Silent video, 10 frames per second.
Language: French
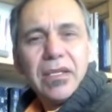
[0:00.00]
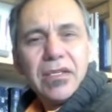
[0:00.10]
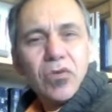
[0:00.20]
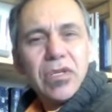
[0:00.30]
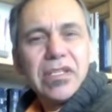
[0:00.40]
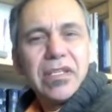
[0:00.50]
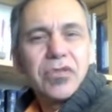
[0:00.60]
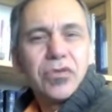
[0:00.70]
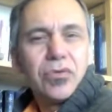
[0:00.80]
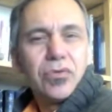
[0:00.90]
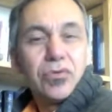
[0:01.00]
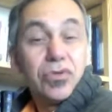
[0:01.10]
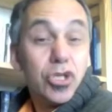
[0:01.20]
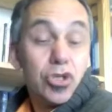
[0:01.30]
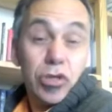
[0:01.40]
sollicitations,
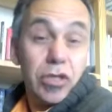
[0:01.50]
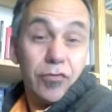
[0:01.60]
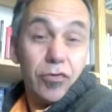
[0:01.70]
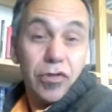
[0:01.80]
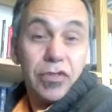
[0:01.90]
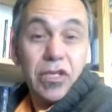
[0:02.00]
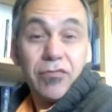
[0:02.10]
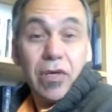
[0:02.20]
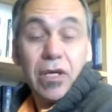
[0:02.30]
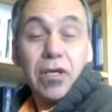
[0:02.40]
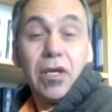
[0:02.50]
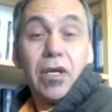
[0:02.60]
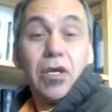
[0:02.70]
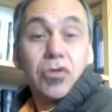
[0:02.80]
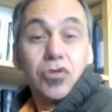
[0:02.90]
des gens qui vont leur dire, voilà,
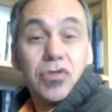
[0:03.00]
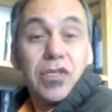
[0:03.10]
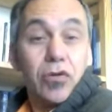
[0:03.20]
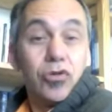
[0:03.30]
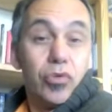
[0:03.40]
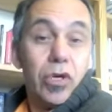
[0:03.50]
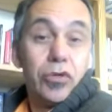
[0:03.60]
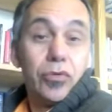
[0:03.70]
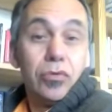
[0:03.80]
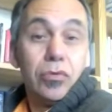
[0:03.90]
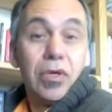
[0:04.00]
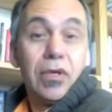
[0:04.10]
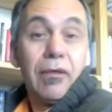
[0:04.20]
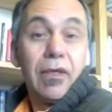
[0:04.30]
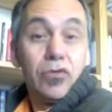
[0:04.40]
je sais que tu as un don
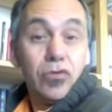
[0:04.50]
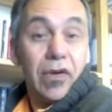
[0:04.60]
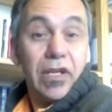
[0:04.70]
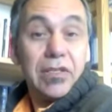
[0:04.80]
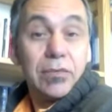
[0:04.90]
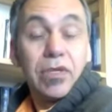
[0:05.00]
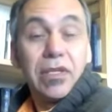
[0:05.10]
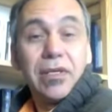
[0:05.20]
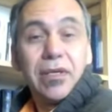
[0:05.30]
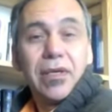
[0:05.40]
et tu devrais l'exploiter.